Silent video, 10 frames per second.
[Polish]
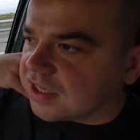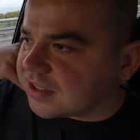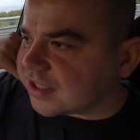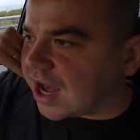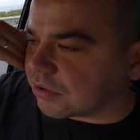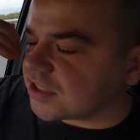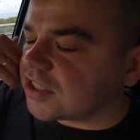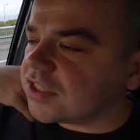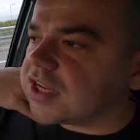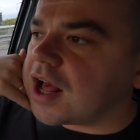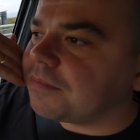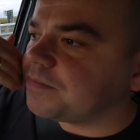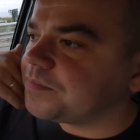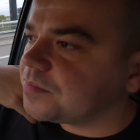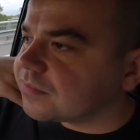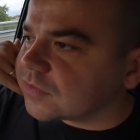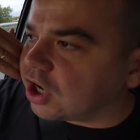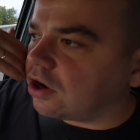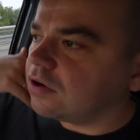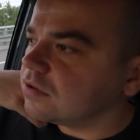z Austrii, nie?
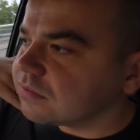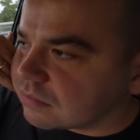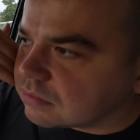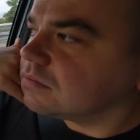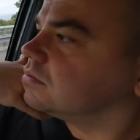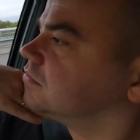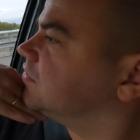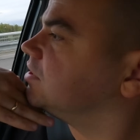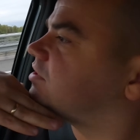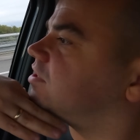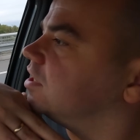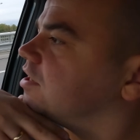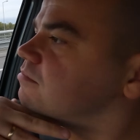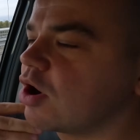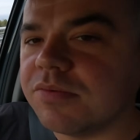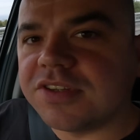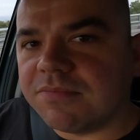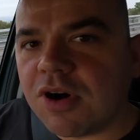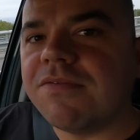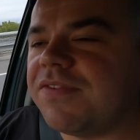No, więc mam,
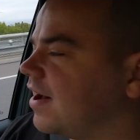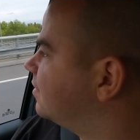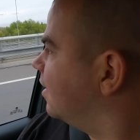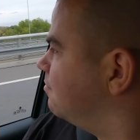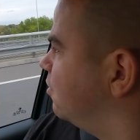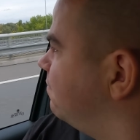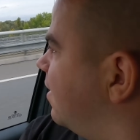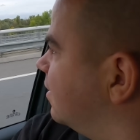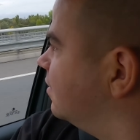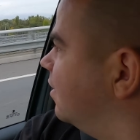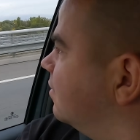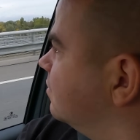mam farta, mam farta.